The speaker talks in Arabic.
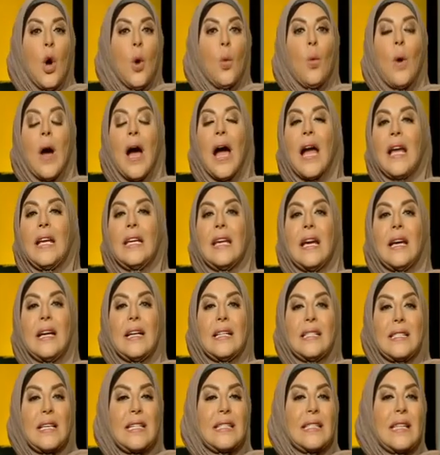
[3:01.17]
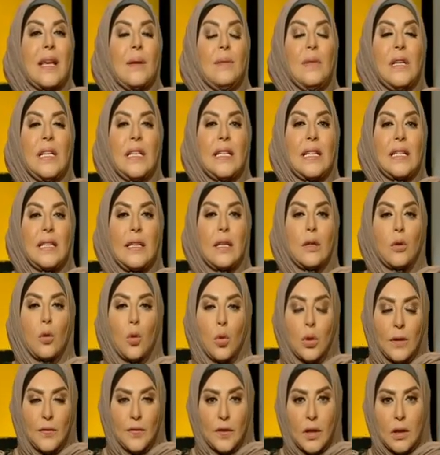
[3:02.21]
واحيا احساس جميل جدا
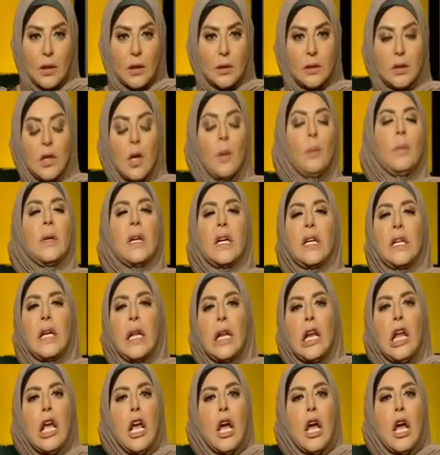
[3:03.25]
كنا افتقدناه من خلال